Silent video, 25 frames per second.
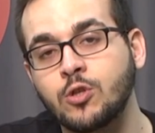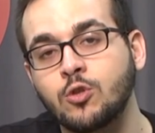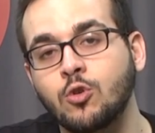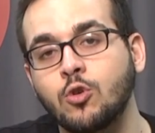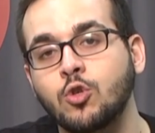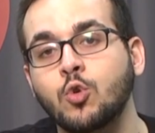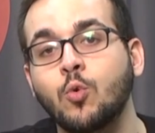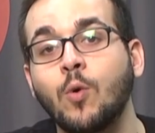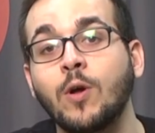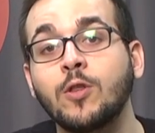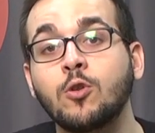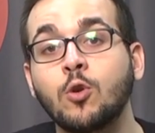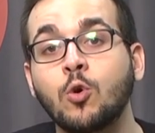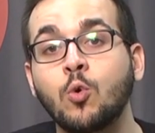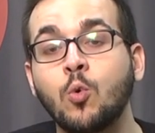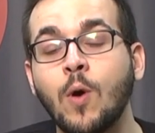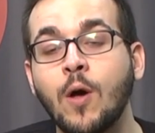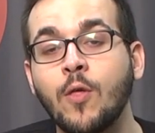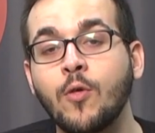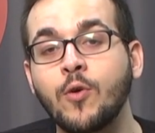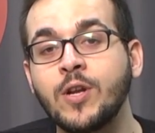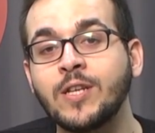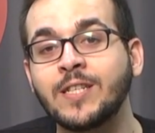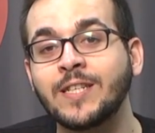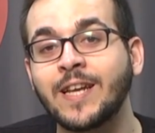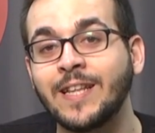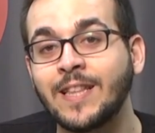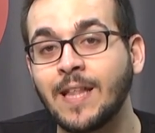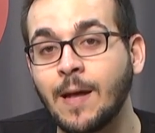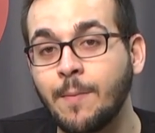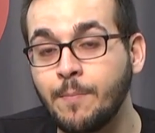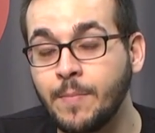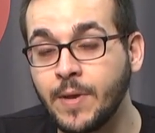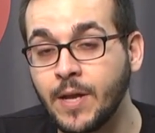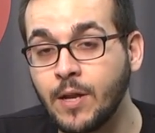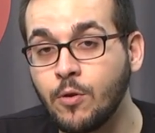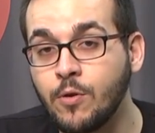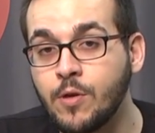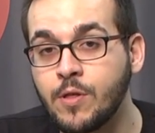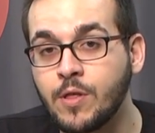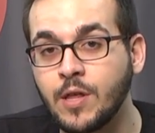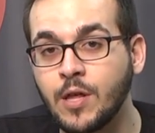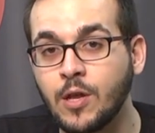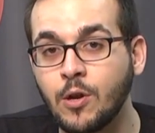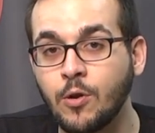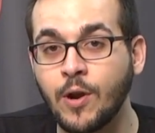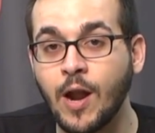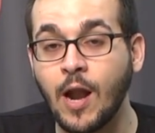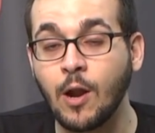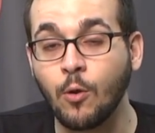estos cuatro jugadores que también lo
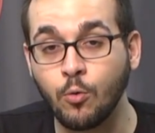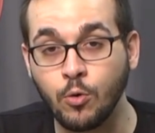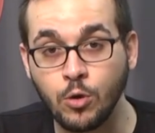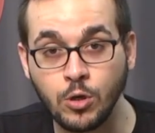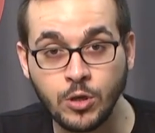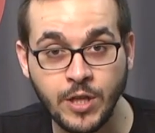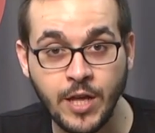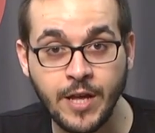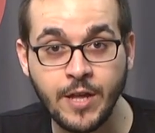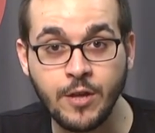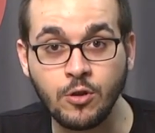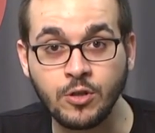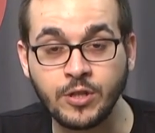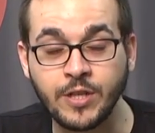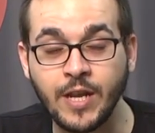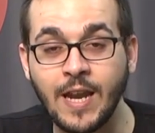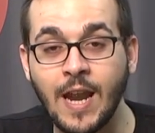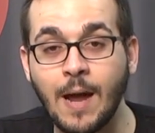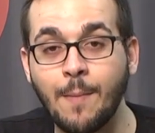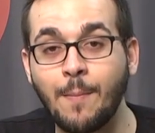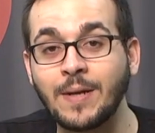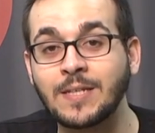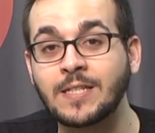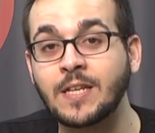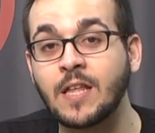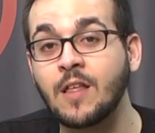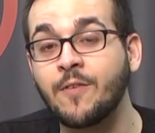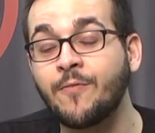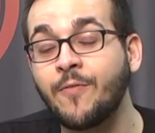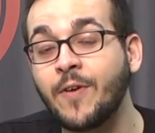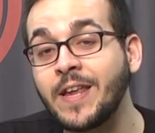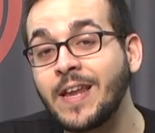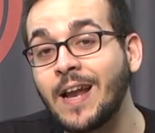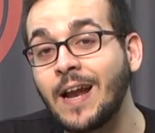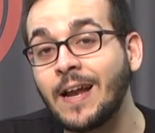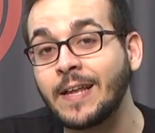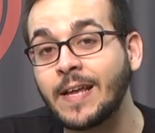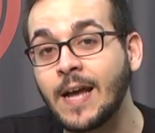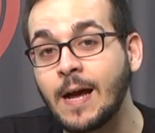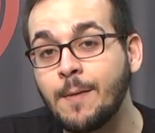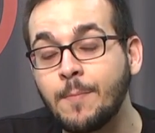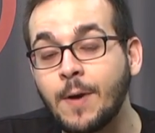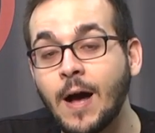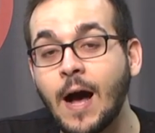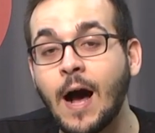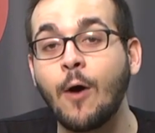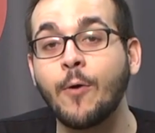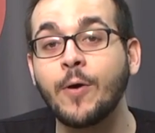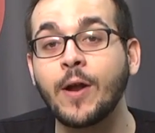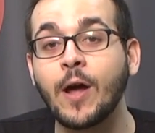hicieron algunos de ellos en la pasada Final Cup
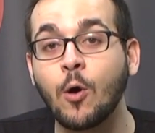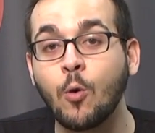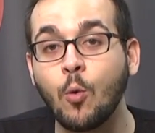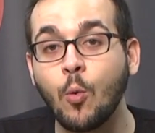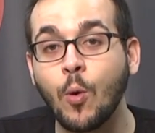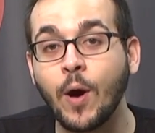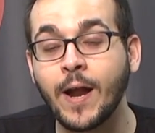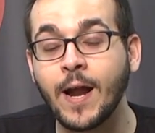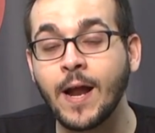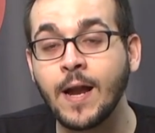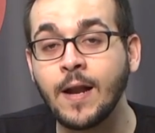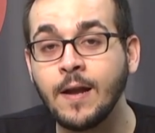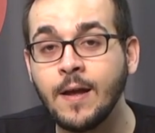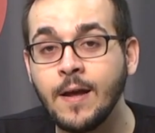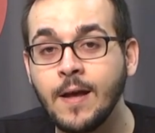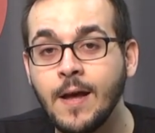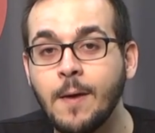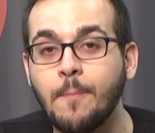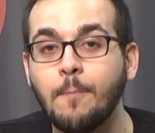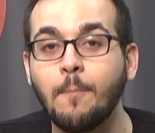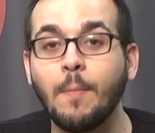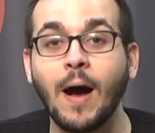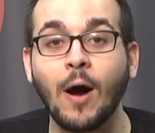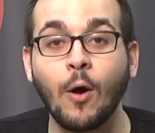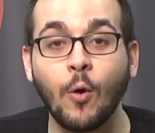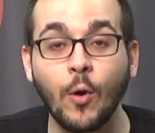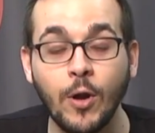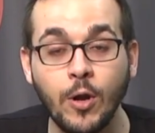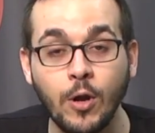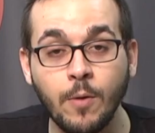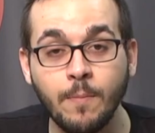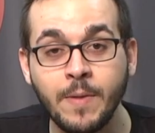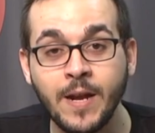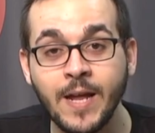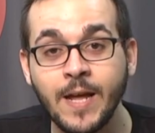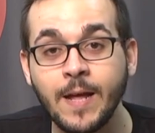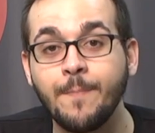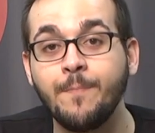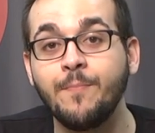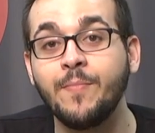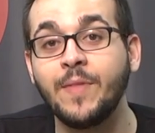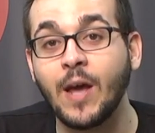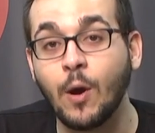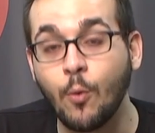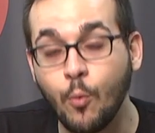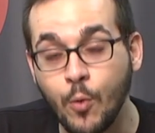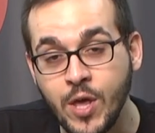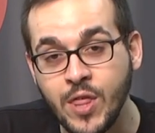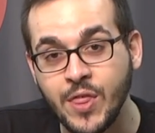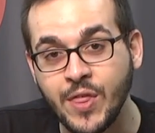ahora jugarán bajo el nombre
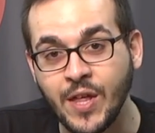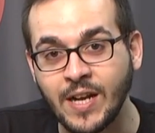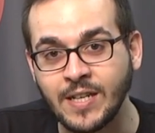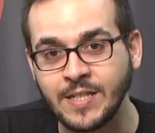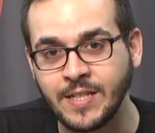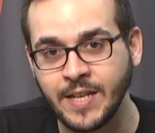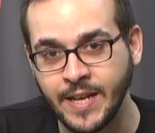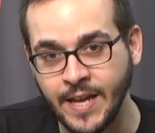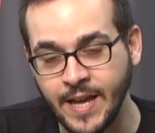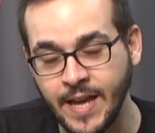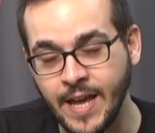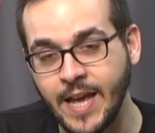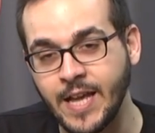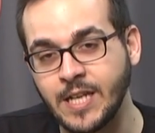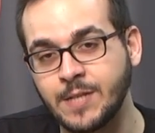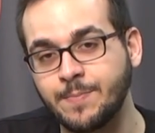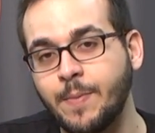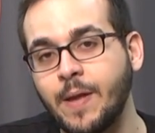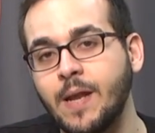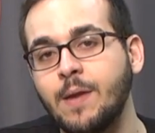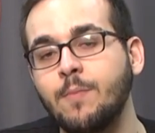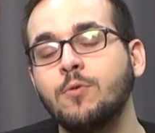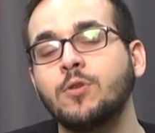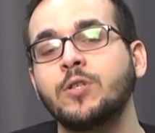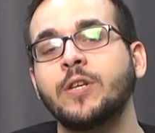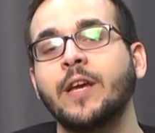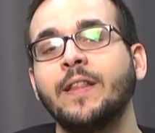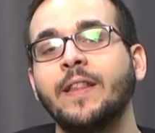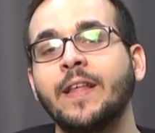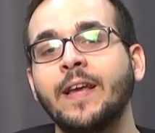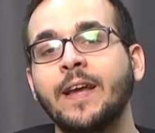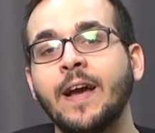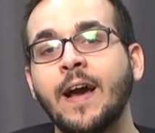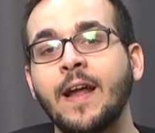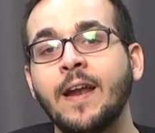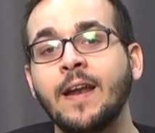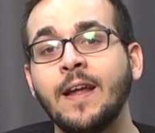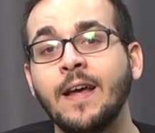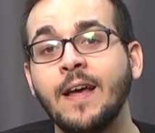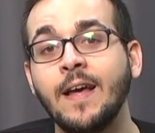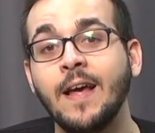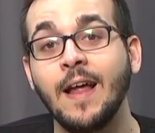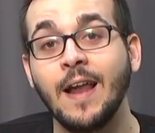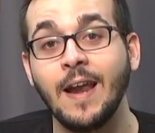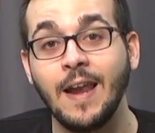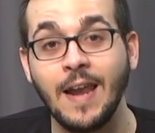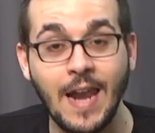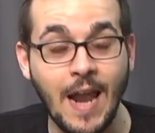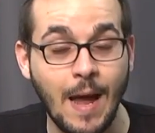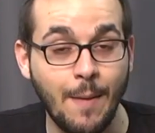de Wizards. Así que esperemos que tengan
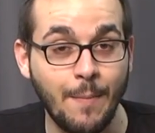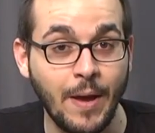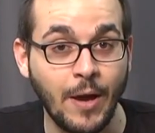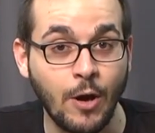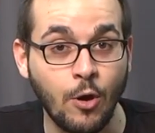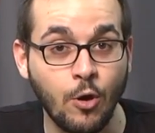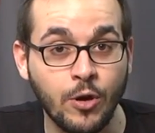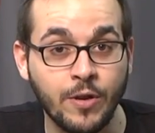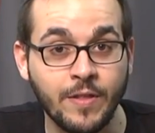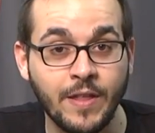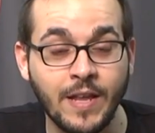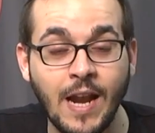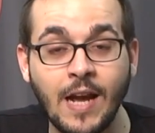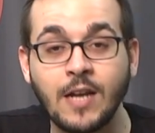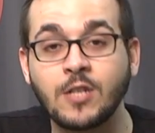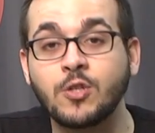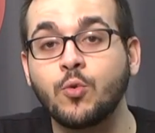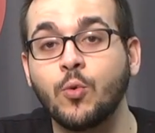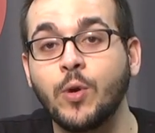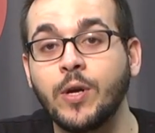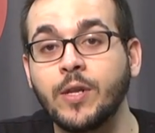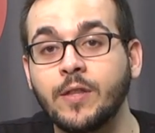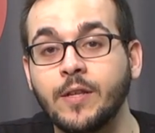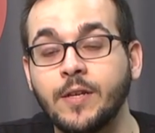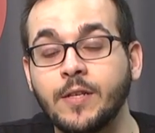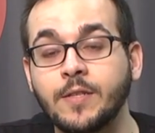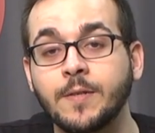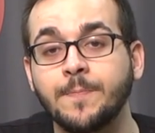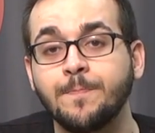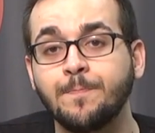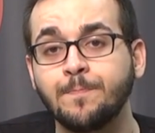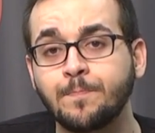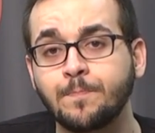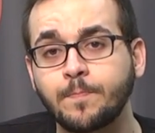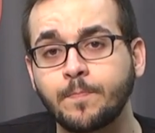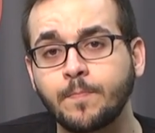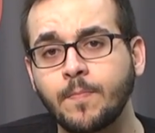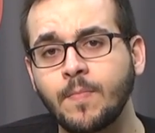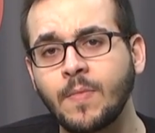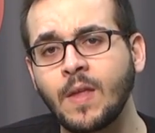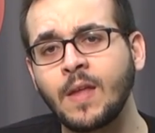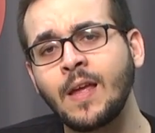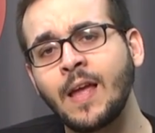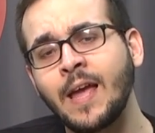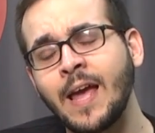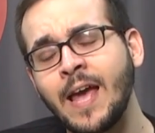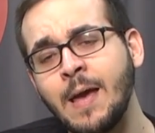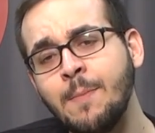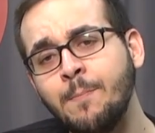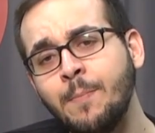la mejor de las suertes.
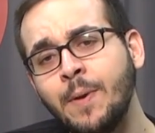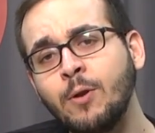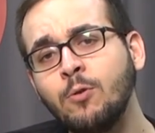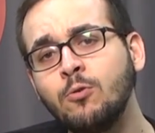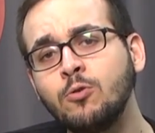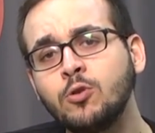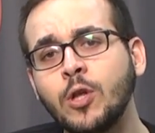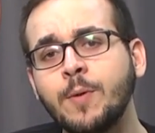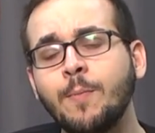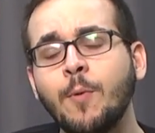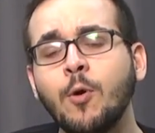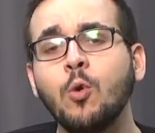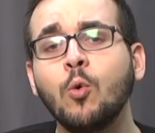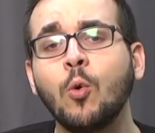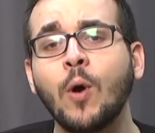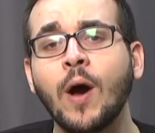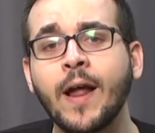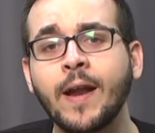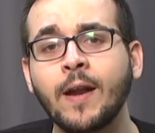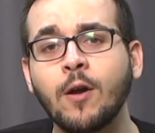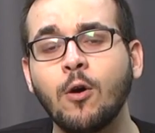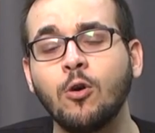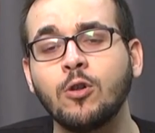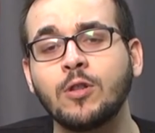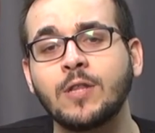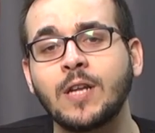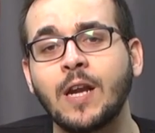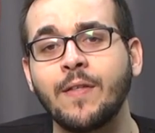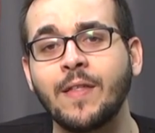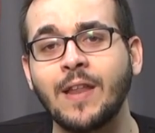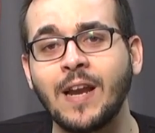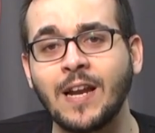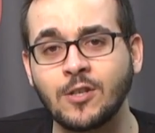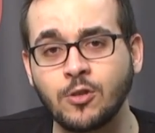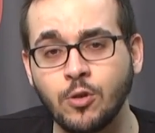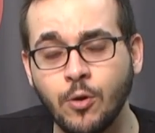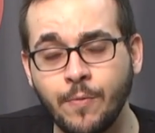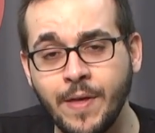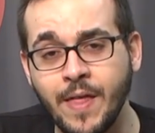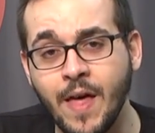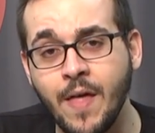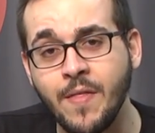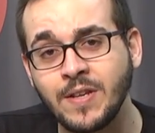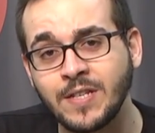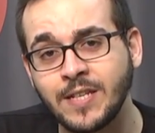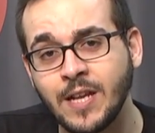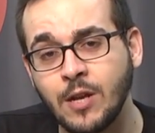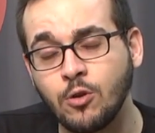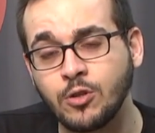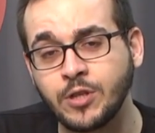En penúltimo lugar, otra de las
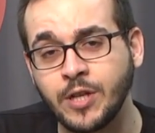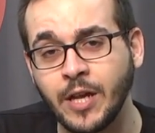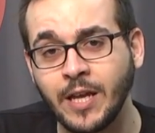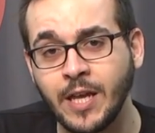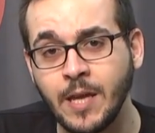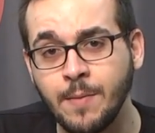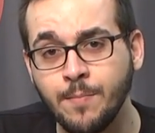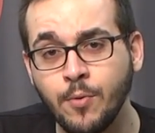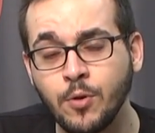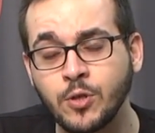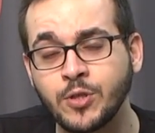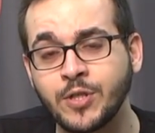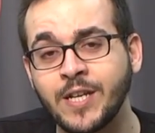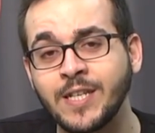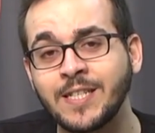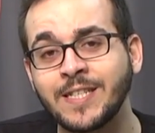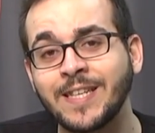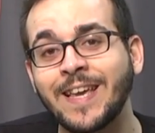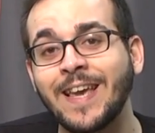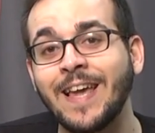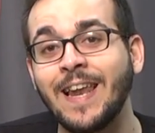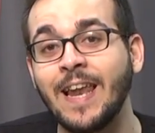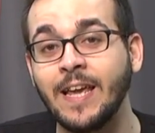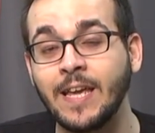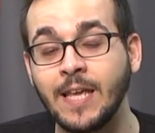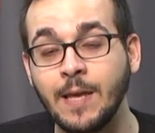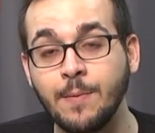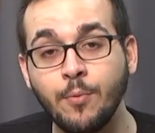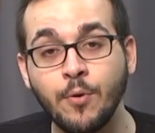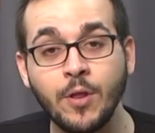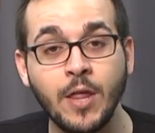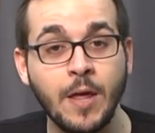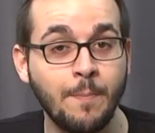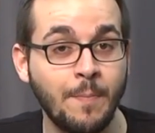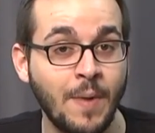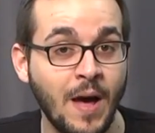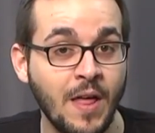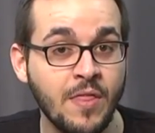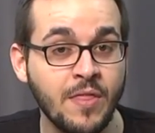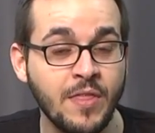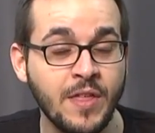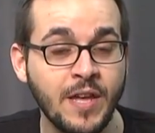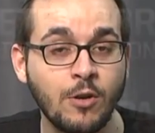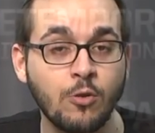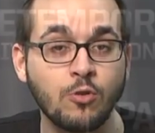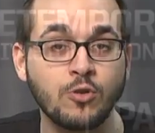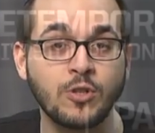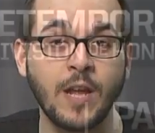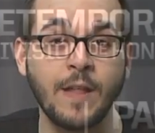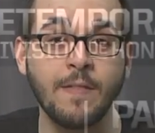novedades en los equipos es que el equipo de Panzer,
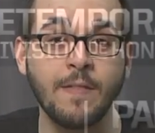los